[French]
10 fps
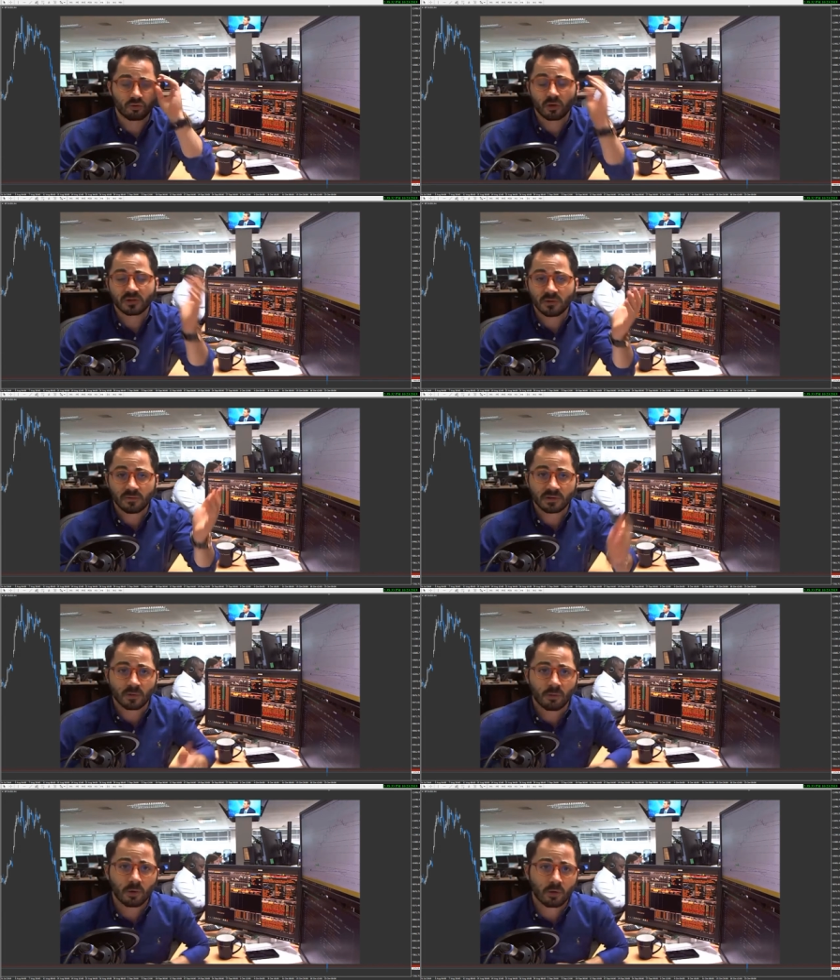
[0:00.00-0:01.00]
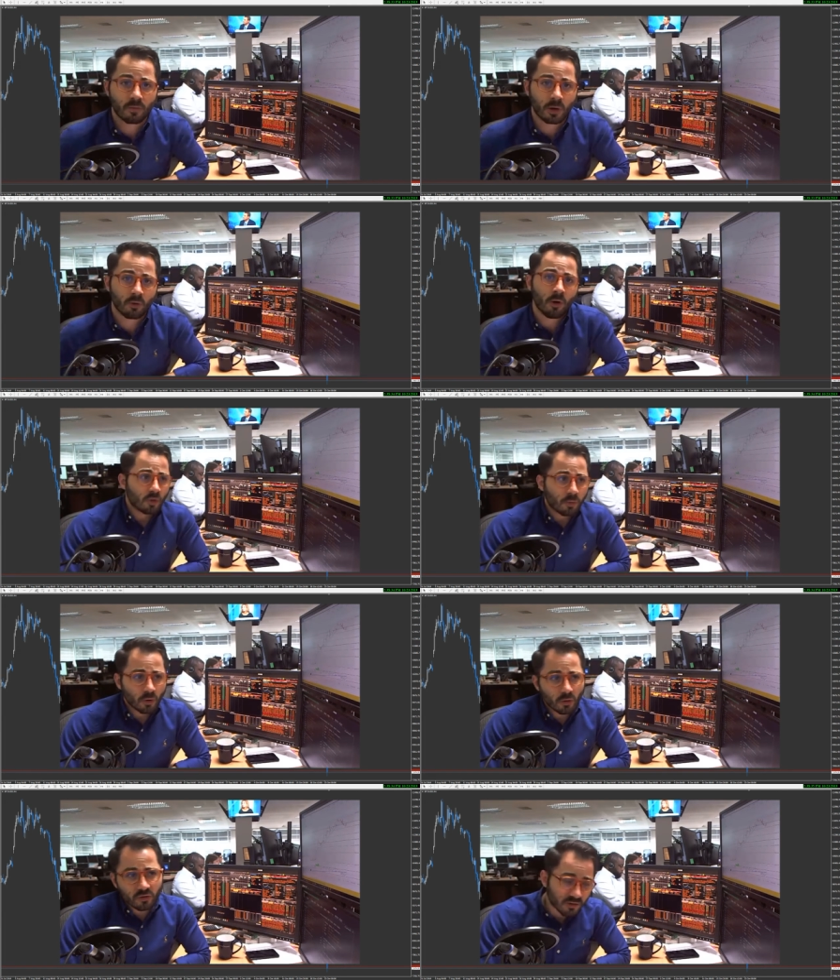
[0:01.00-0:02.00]
cela signifie tout simplement que le Parlement se
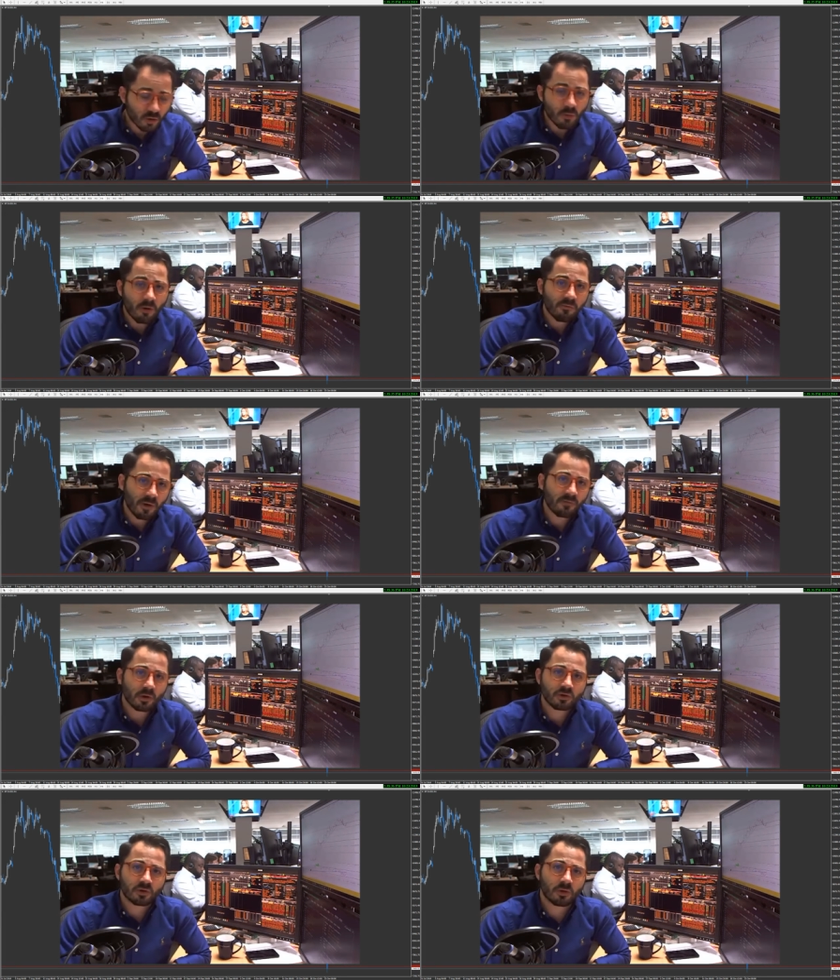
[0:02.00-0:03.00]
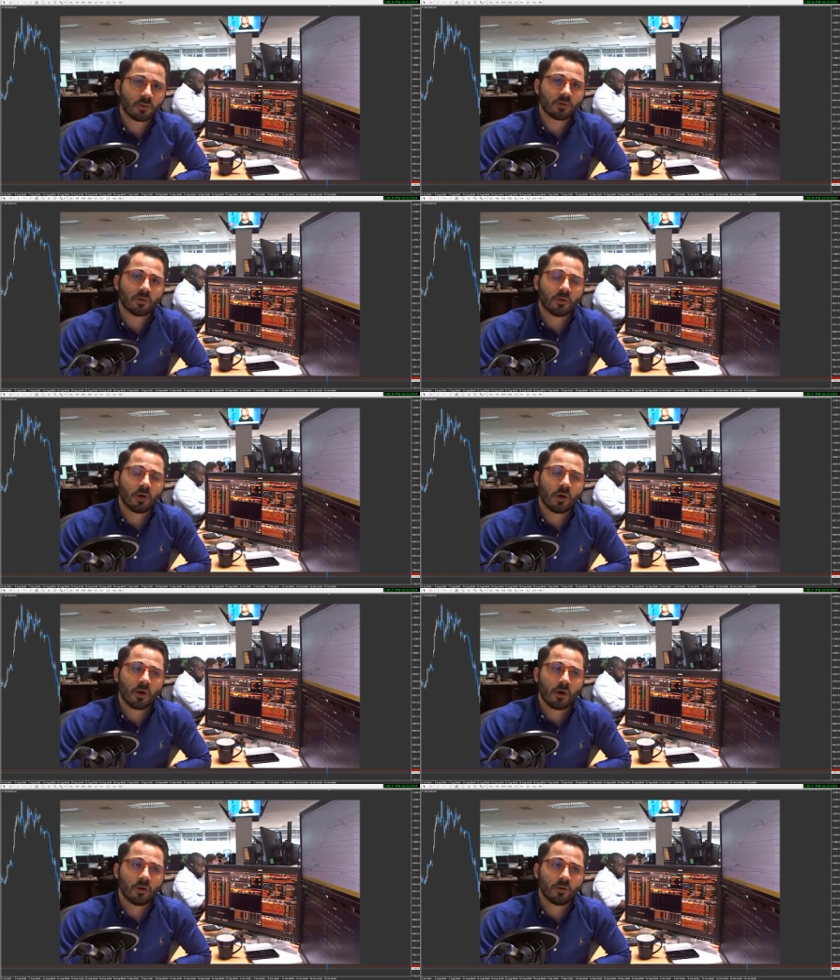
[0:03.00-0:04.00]
prononce résolument en faveur justement de,
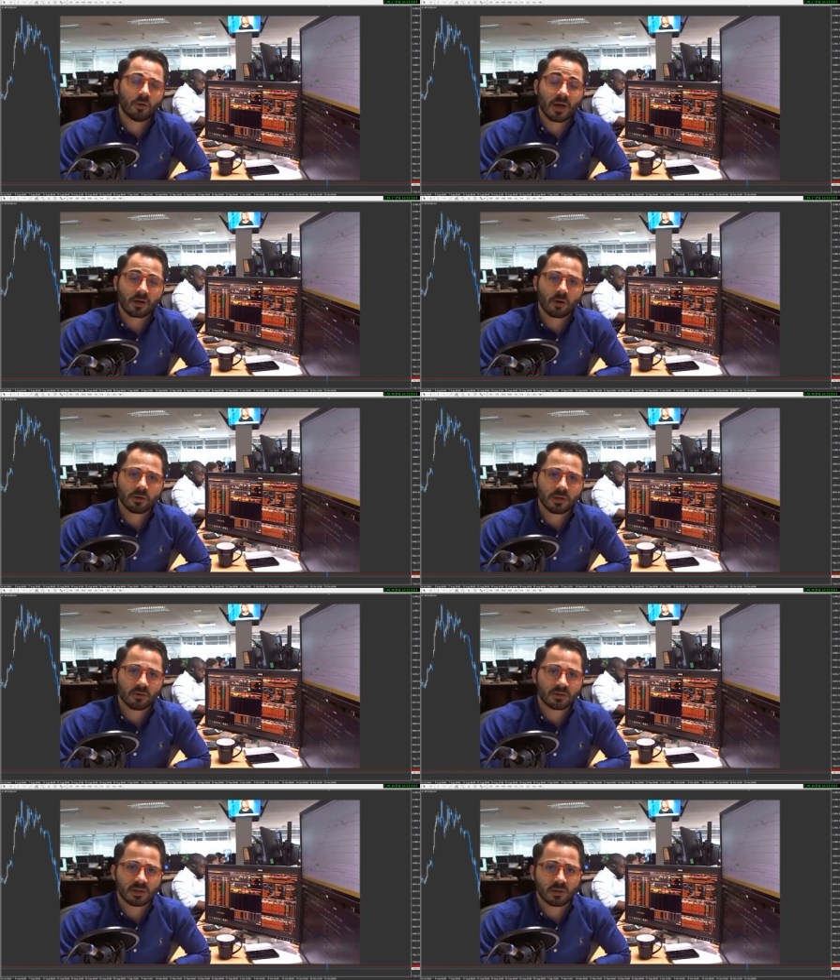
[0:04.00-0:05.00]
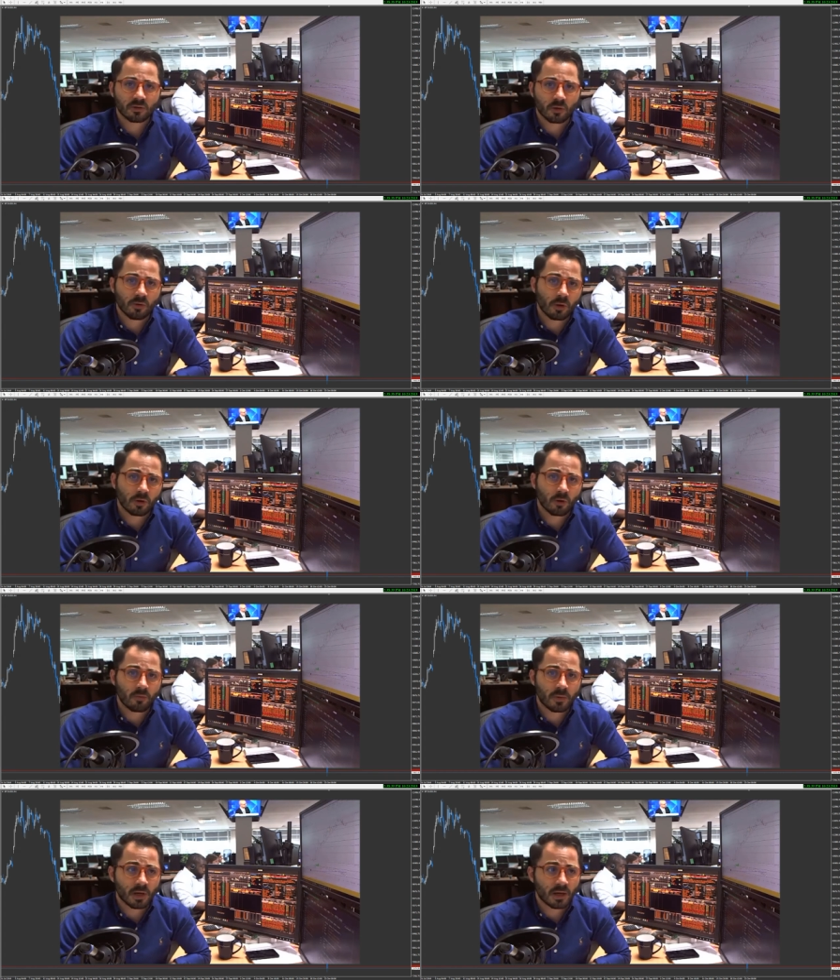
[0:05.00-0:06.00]
euh, l'accord négocié entre le bloc
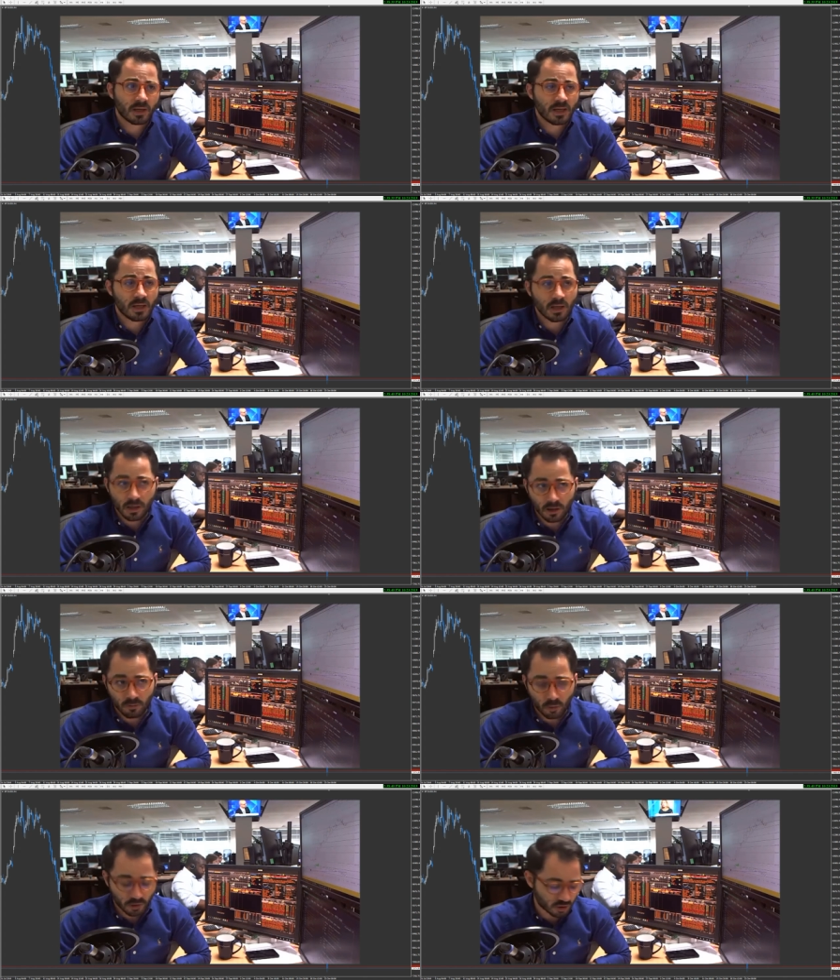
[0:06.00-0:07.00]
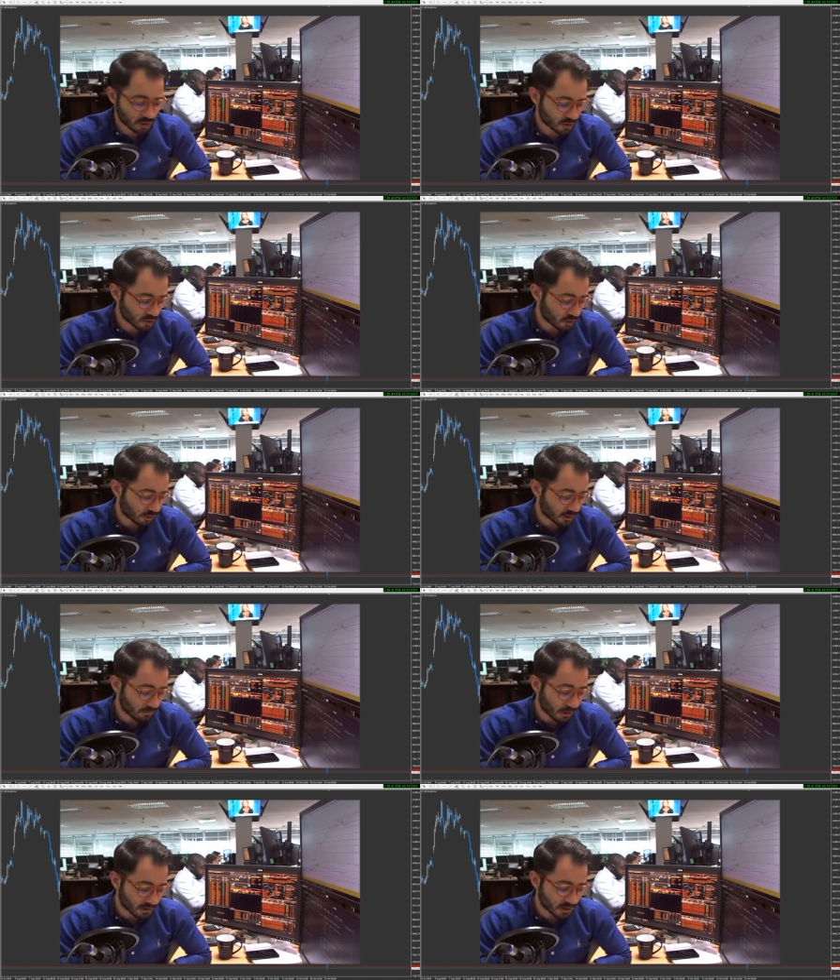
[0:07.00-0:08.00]
européen et Boris Johnson du côté
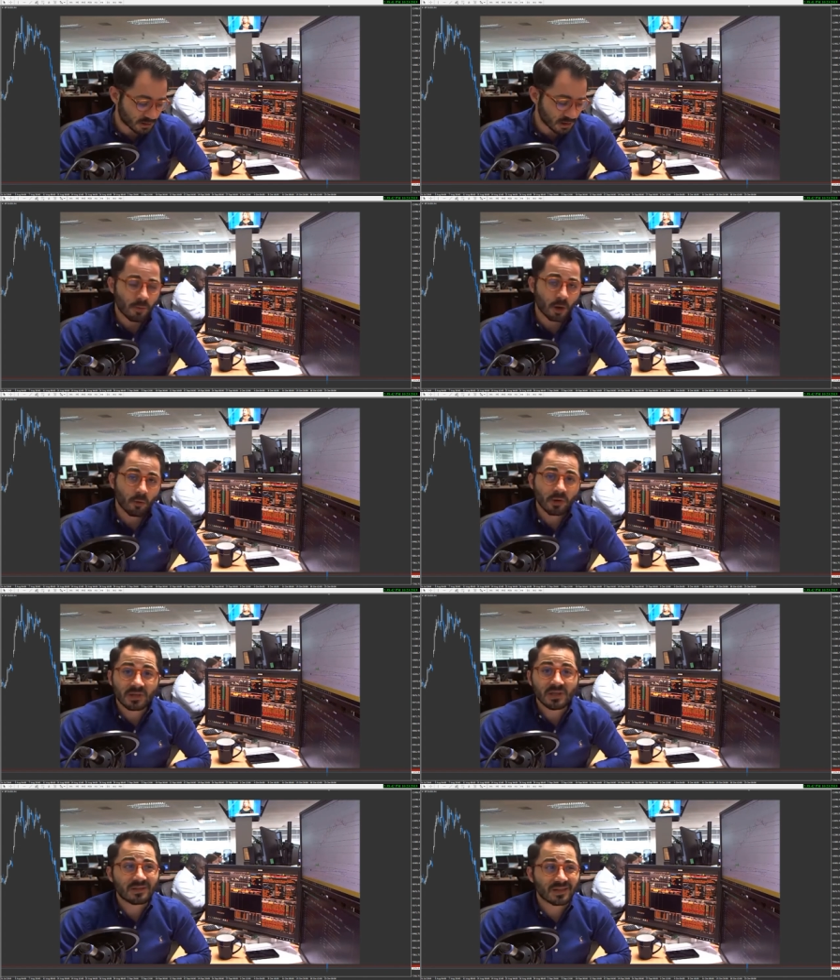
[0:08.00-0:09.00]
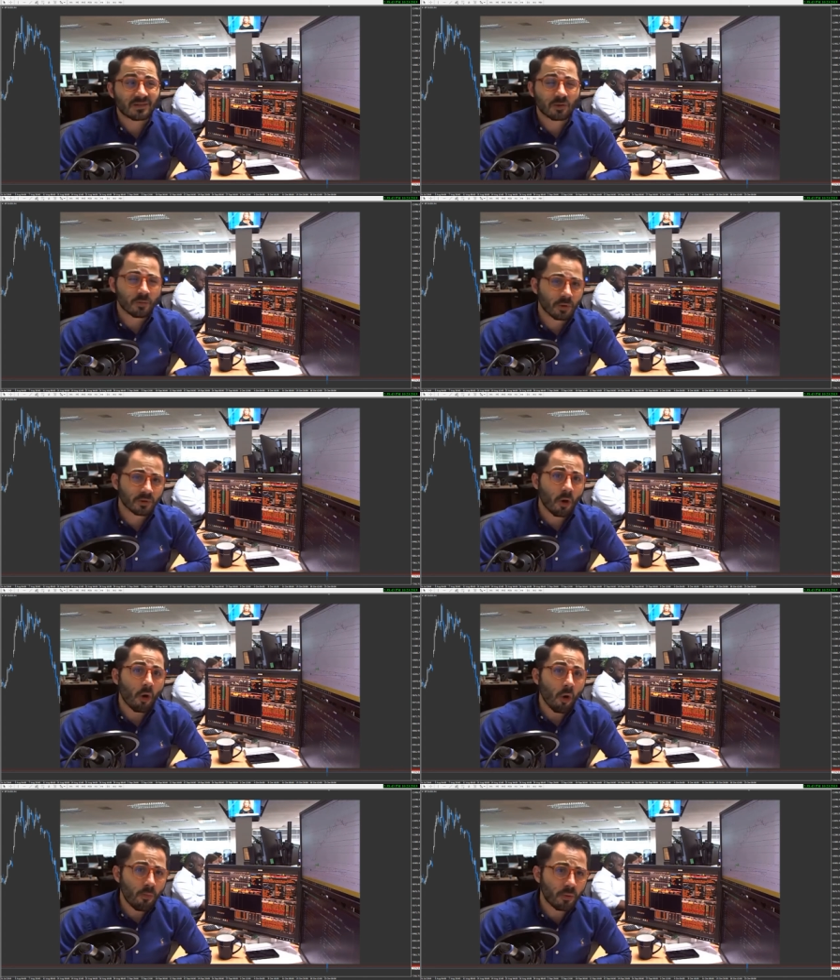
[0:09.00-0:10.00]
britannique. Le Parlement qui s'est cependant
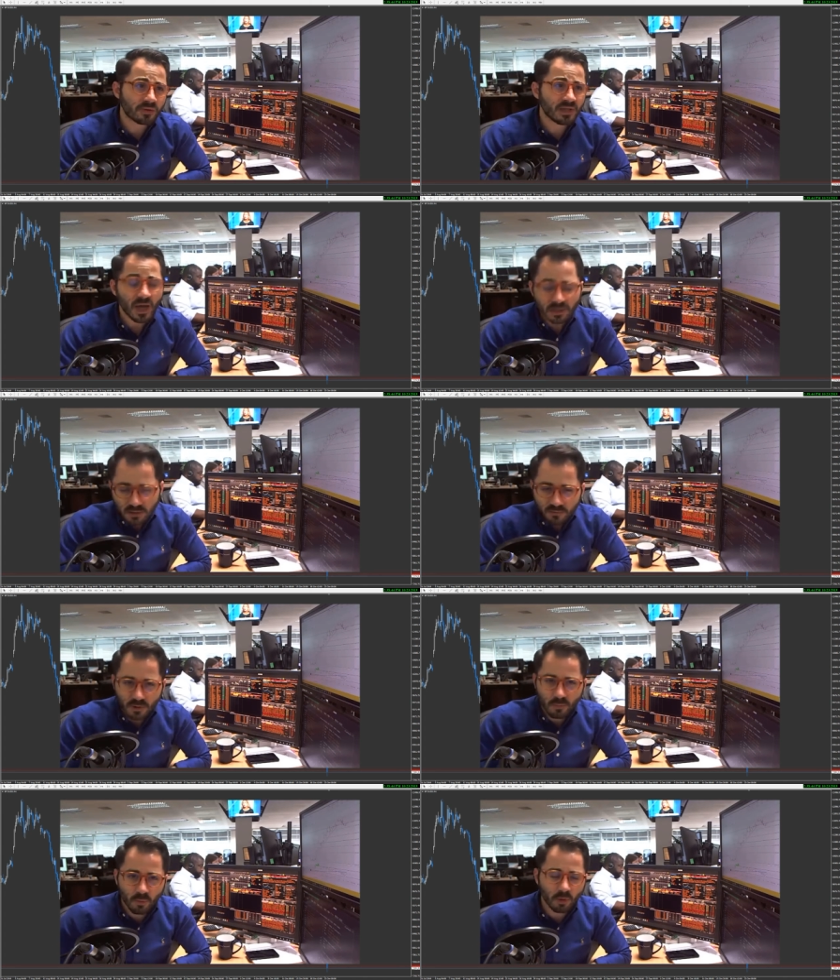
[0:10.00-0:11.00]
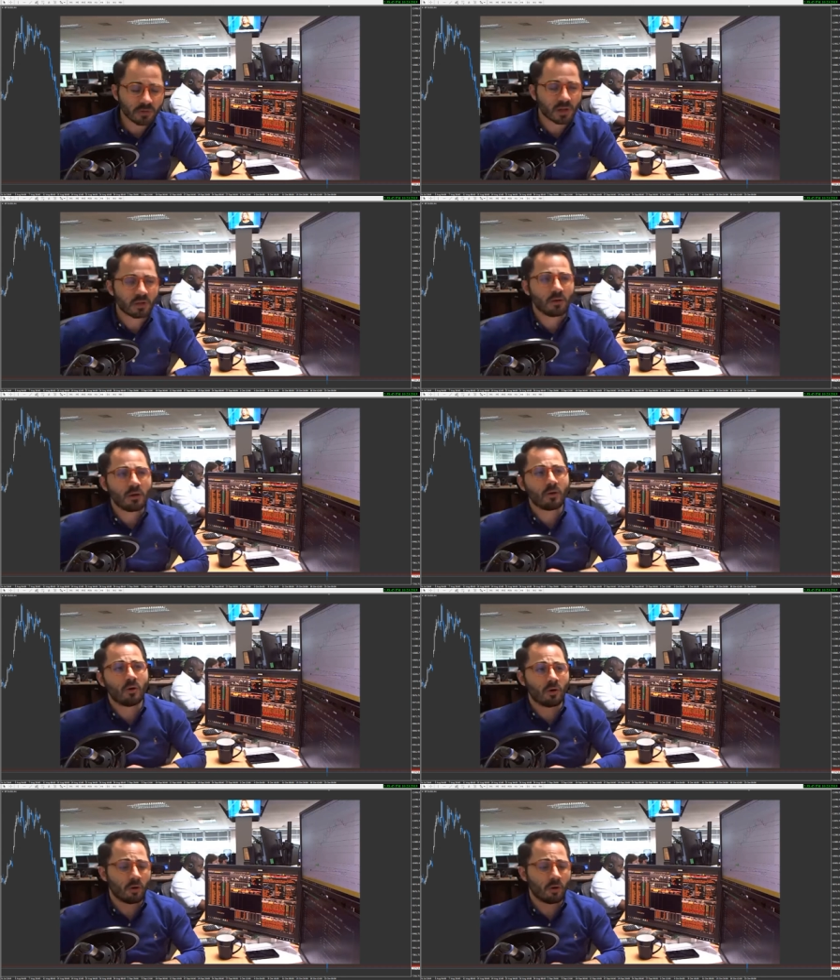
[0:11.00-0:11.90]
opposé assez fermement d'ailleurs